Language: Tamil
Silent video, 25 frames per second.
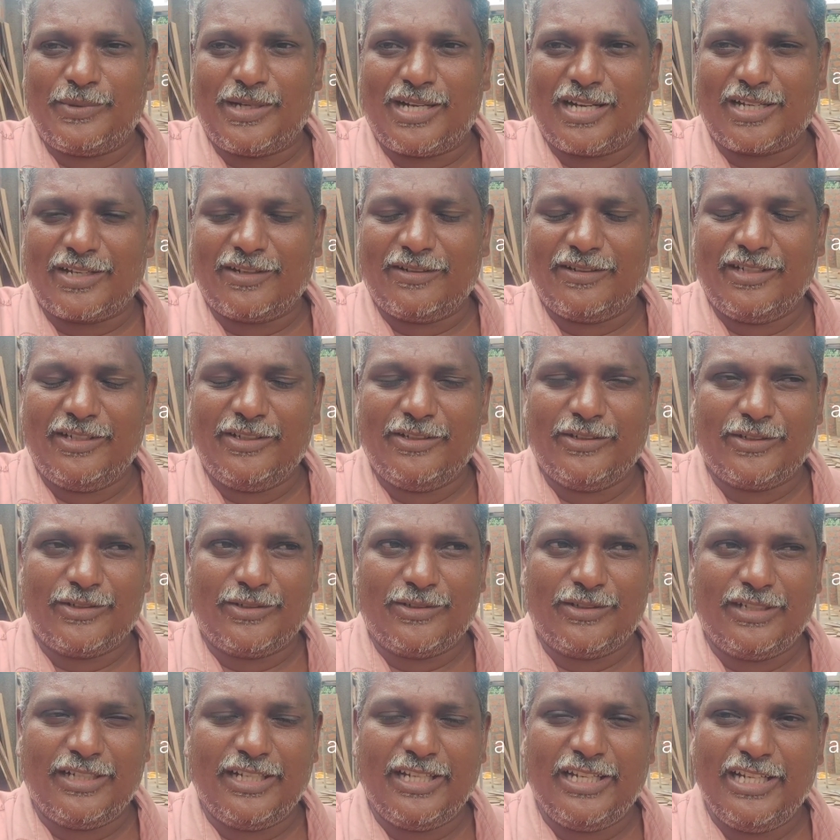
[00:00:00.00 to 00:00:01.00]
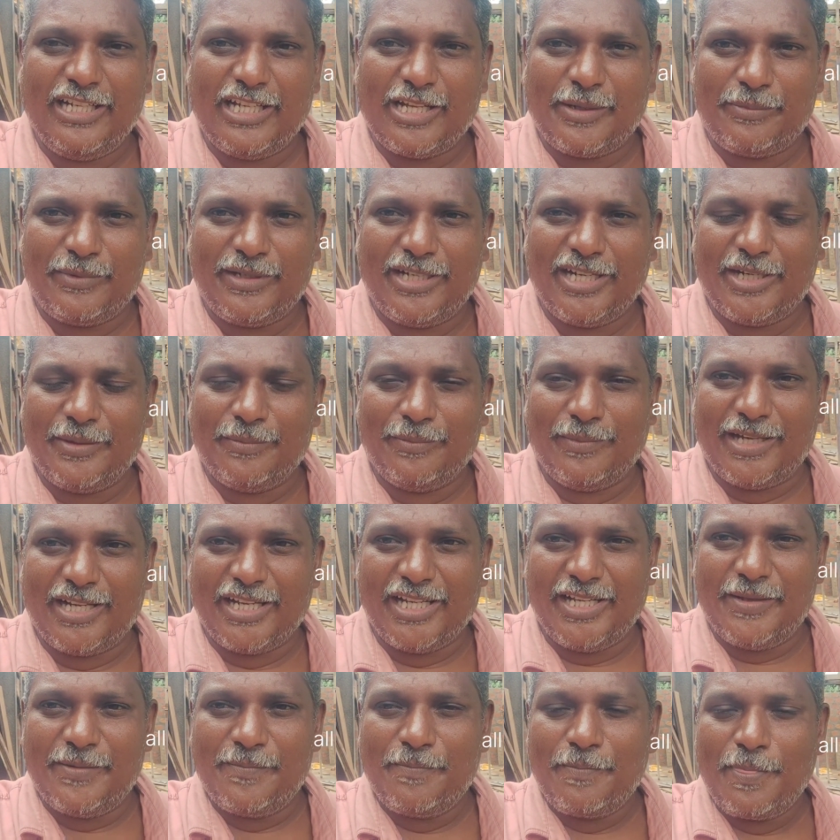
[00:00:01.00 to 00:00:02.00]
பார்க்க வேண்டி வரும் டெய்லி அப்டேட்
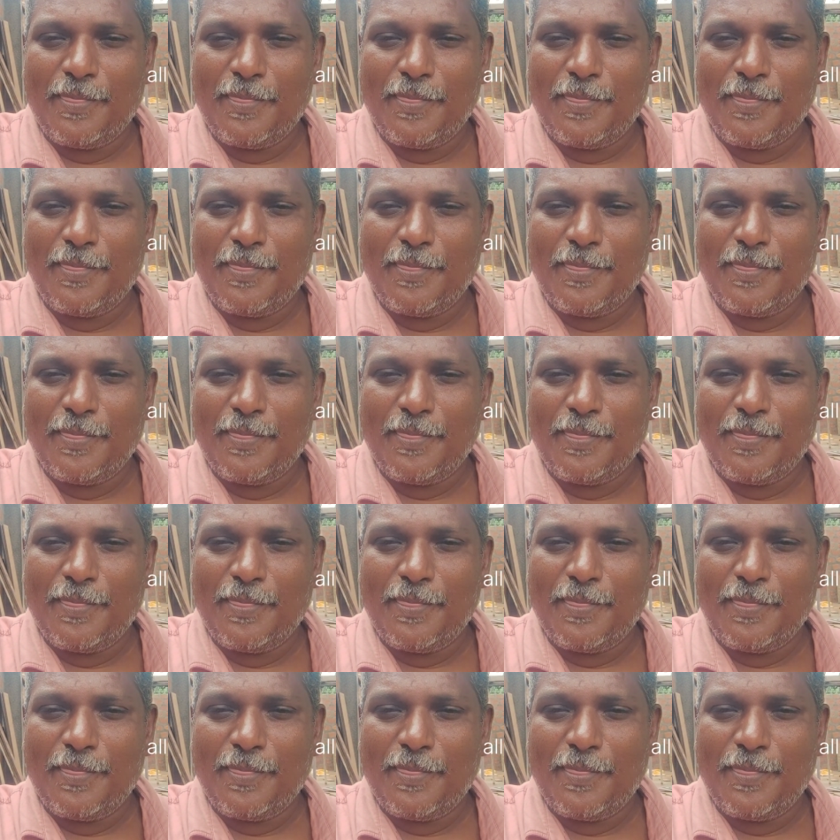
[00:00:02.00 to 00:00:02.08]
மாதிரி